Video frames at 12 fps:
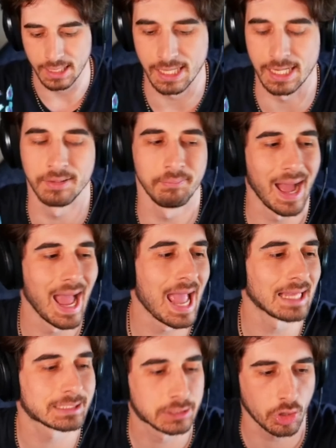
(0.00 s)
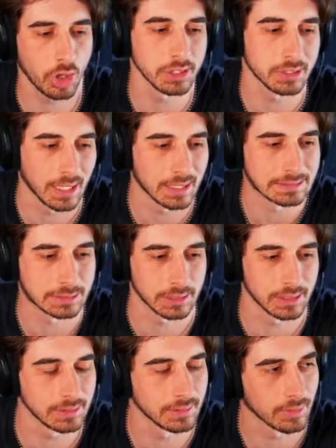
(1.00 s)
Il maestro inter...
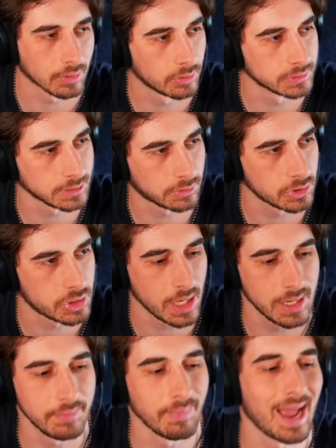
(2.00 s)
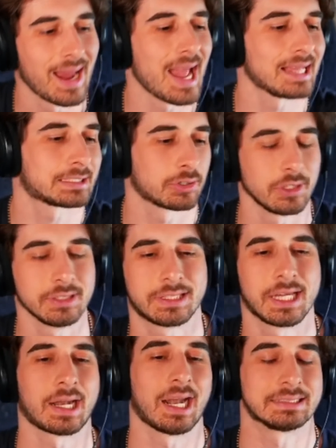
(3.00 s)
Cosa sto dicendo? Il maestro
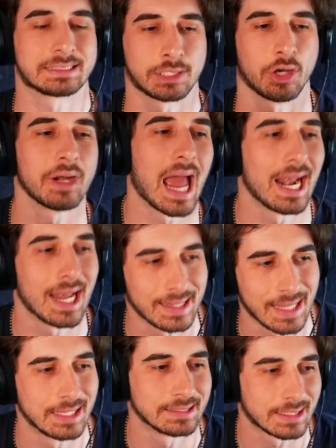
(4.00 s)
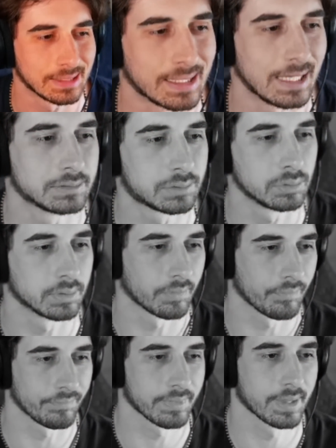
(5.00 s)
internazionale del... del tu...